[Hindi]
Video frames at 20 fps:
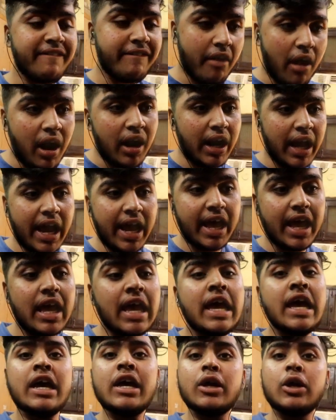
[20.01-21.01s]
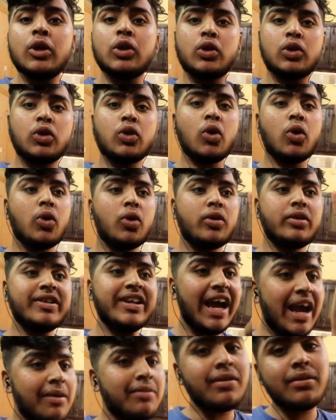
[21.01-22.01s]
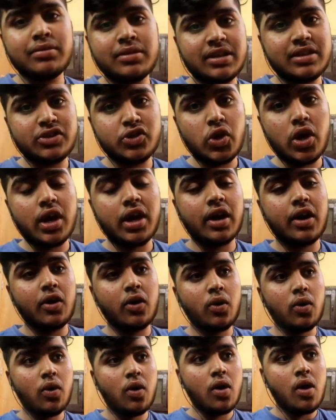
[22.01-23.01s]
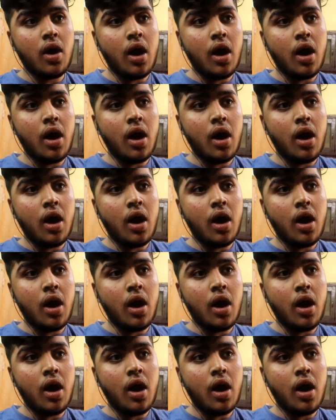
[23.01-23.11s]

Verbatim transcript: फाड़ आया है तो टाइम लेप्स इन्जॉय करो